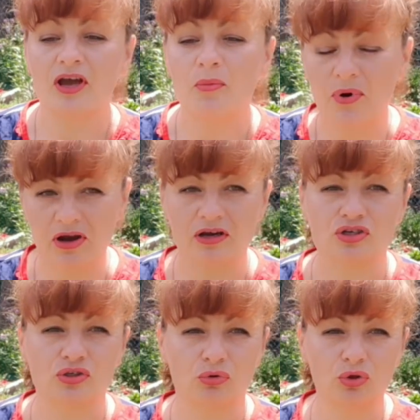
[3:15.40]
Пока
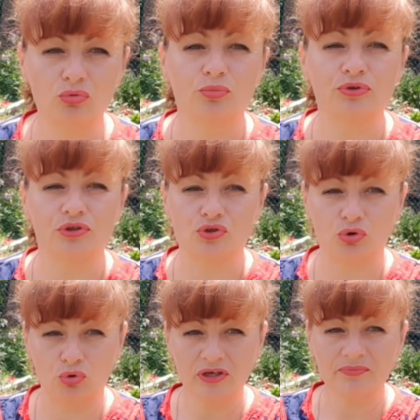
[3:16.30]
что грунт будет
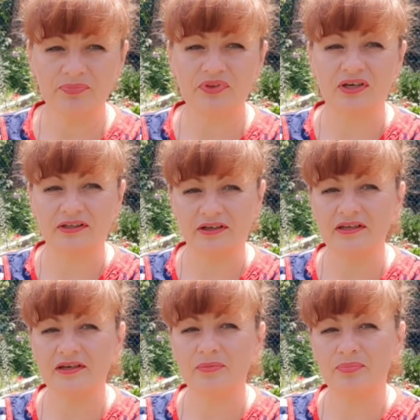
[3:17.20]
сухой, тогда
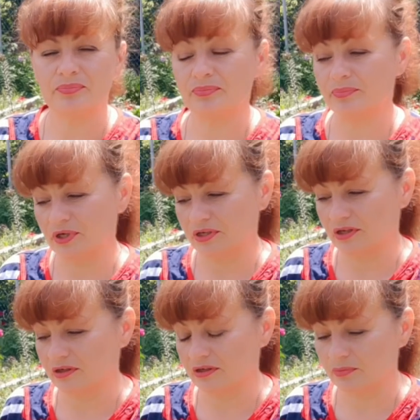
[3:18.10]
я
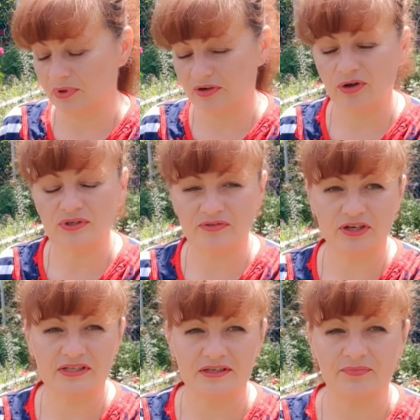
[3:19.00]
э, поливаю свои
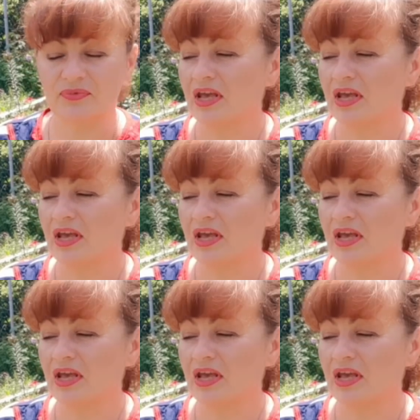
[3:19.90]
растения.